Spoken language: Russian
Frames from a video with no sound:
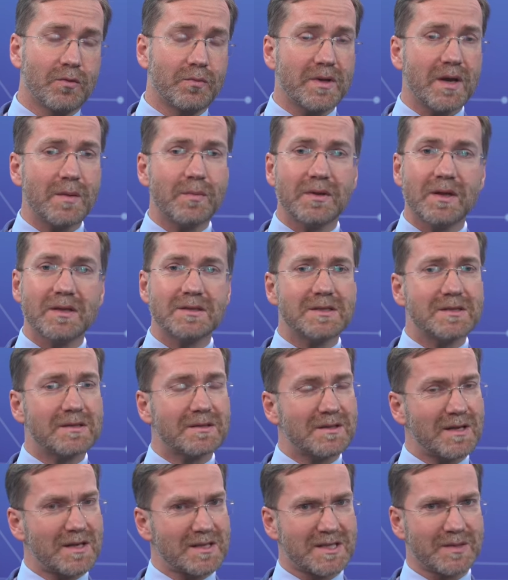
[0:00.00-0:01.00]
У меня была
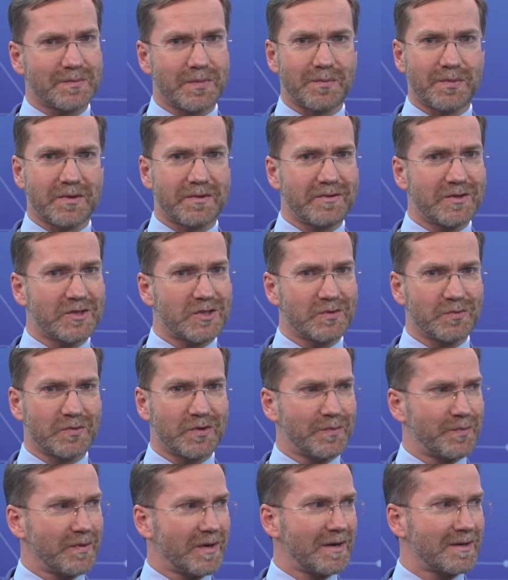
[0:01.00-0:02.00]
диссертация по
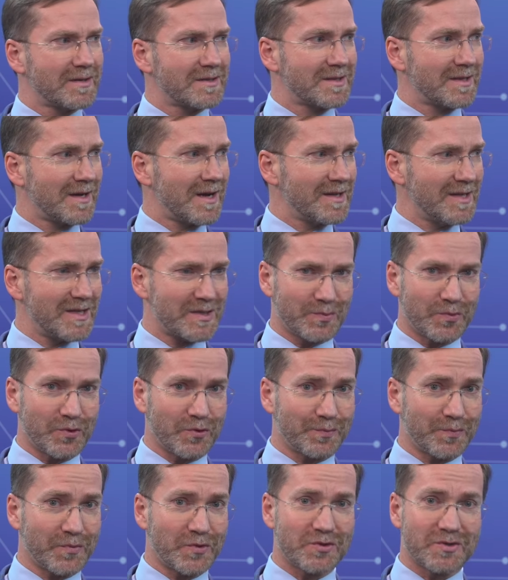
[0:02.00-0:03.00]
первичному
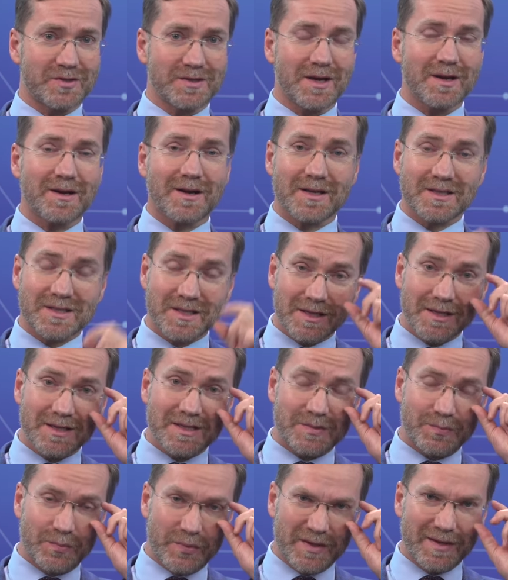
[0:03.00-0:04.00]
гиперальдостеронизму, то есть я, оказывается,
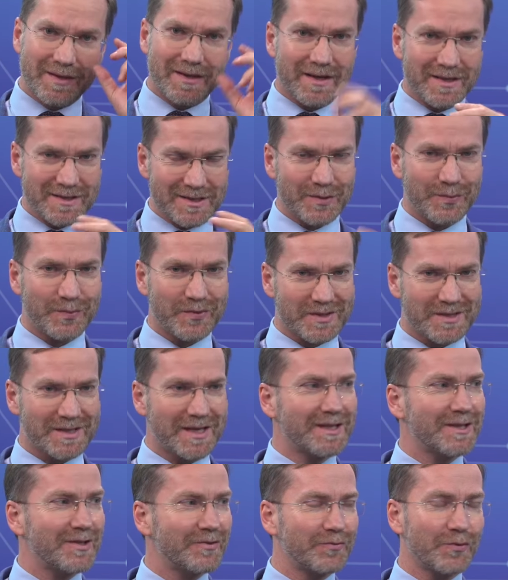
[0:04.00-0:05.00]
казалось бы, этих
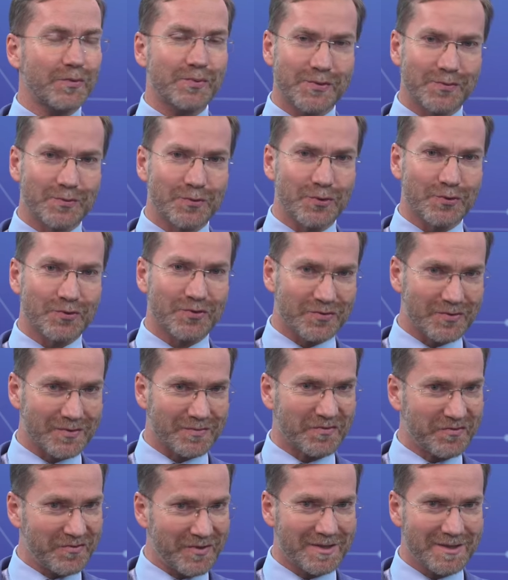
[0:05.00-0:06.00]
пациентов, в общем,
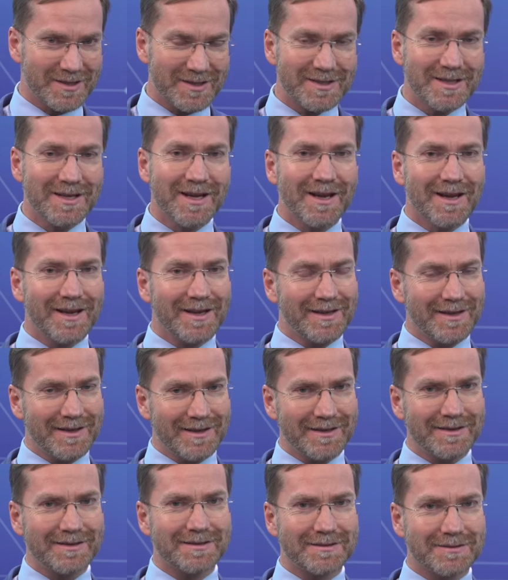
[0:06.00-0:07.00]
должен видеть
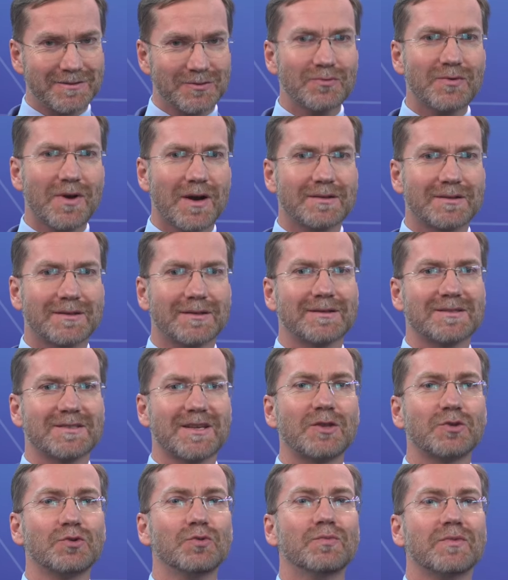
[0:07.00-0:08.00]
и, ну, как-то
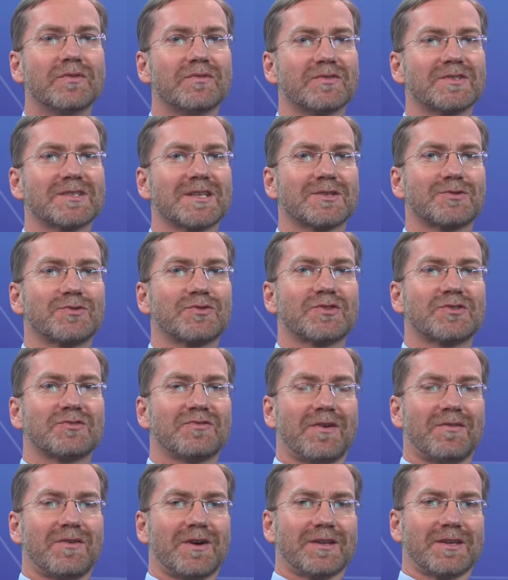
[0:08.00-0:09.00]
задумываться о
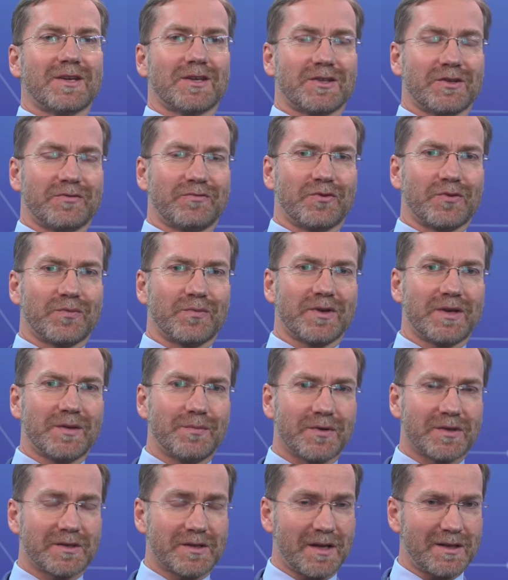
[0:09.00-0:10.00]
существовании этой формы
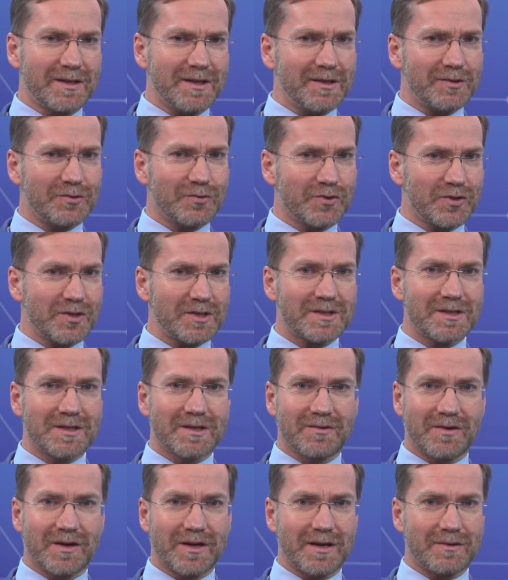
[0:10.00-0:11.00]
гипертонии. Но,
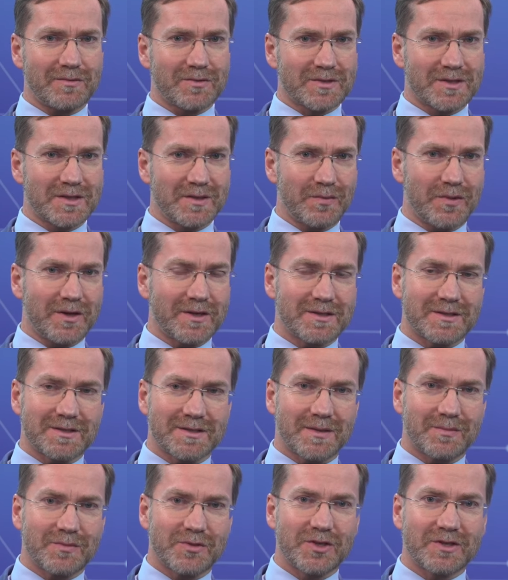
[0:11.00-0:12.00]
честно говоря, вот занимаясь
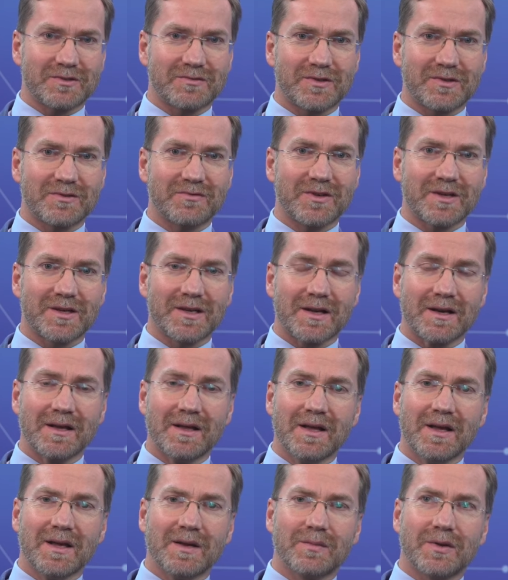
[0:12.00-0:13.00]
там четверть
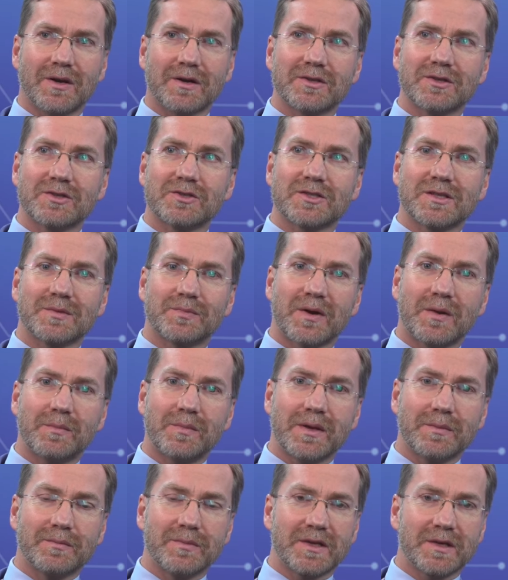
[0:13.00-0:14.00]
века практически
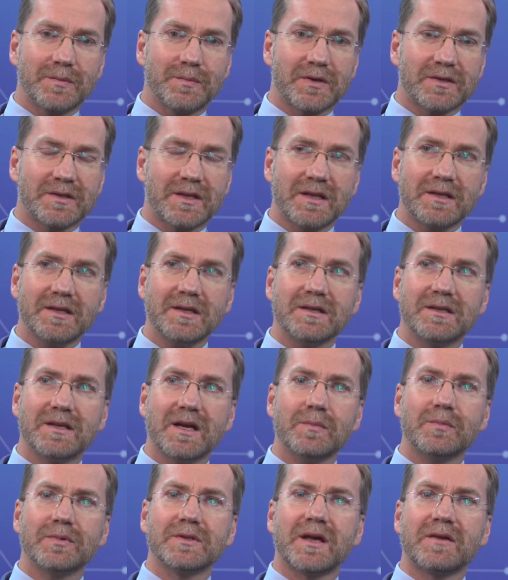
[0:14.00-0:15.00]
проблемами гипертонии,
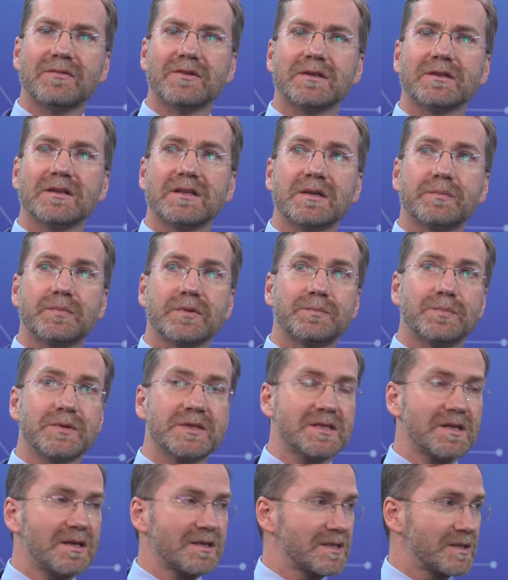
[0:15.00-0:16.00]
я бы, наверное, не
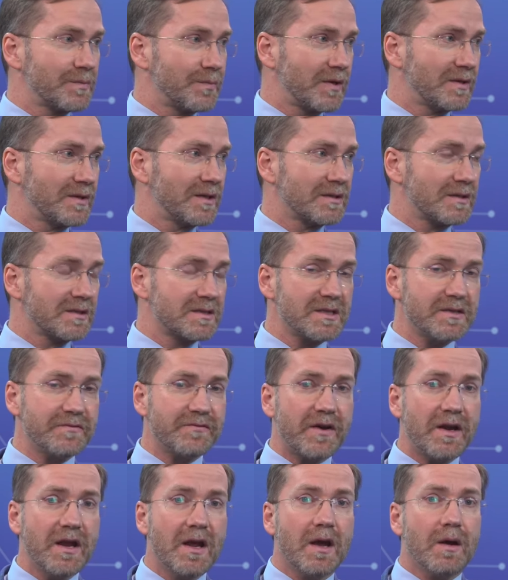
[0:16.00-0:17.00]
подписался под этой
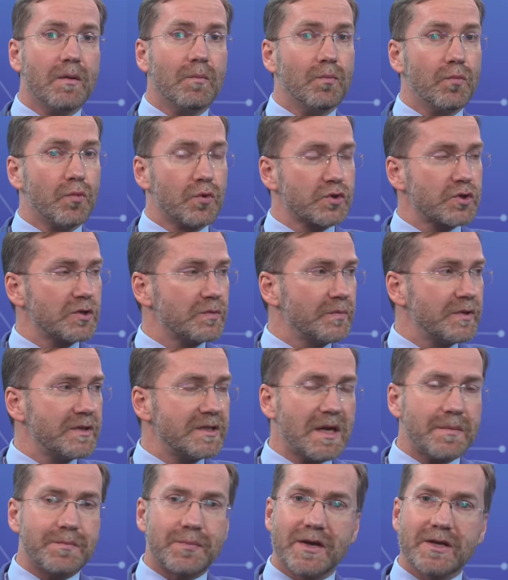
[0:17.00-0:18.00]
цифрой. Может
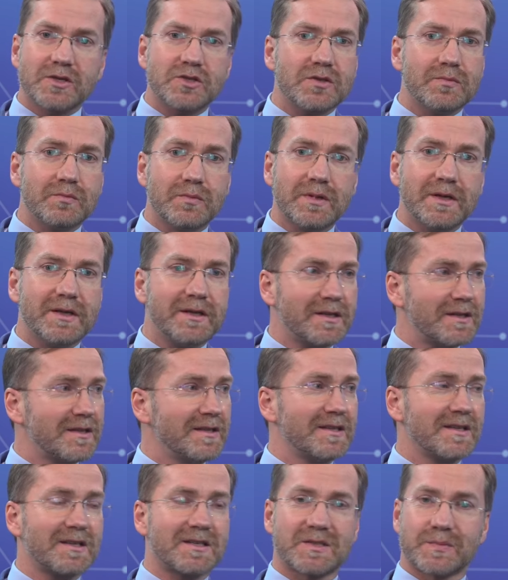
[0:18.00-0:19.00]
быть, опять же, мы
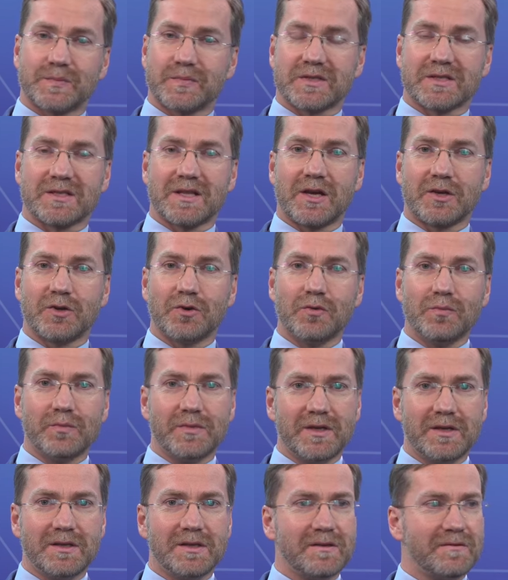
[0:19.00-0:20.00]
их не
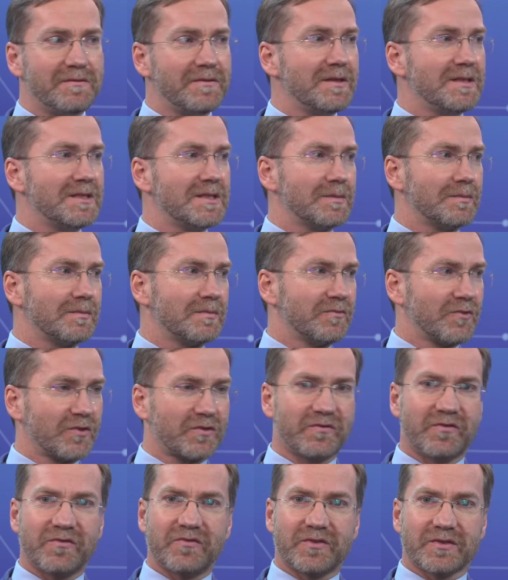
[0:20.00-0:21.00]
распознаем и не видим
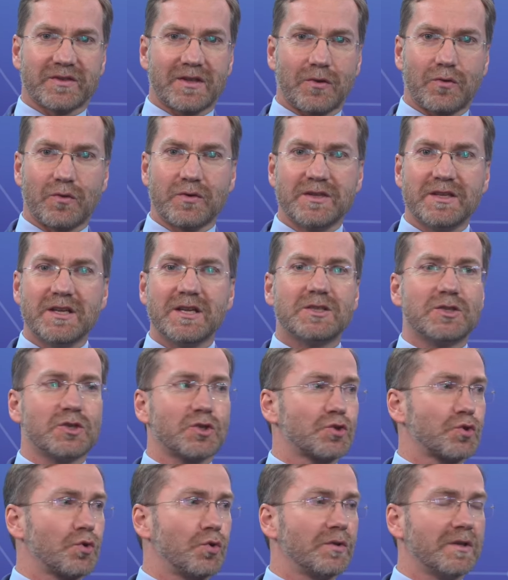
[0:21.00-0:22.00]
вот в такой не
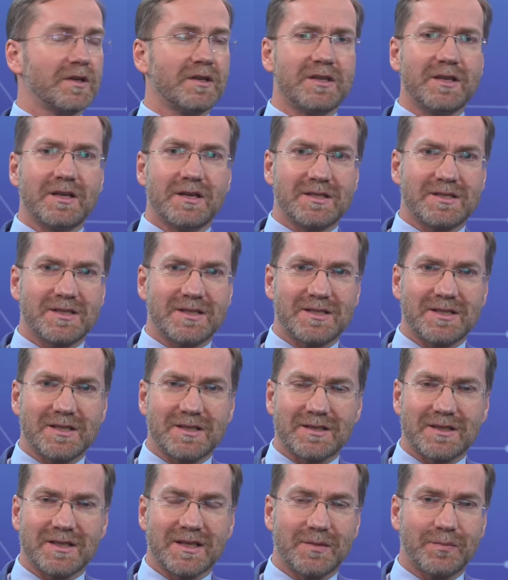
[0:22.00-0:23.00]
тяжелой,
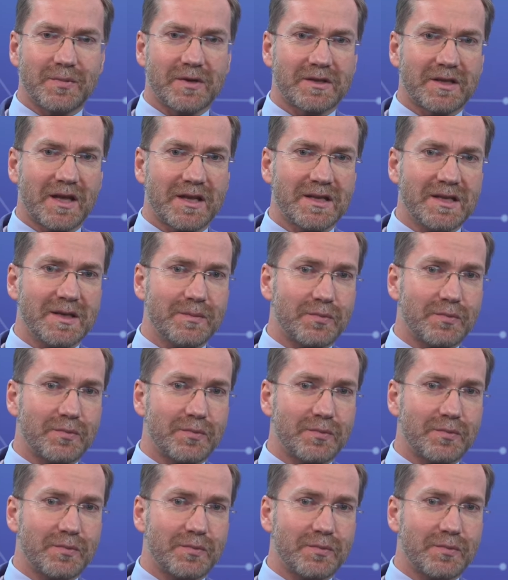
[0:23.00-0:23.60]
нерезистентной гипертонии,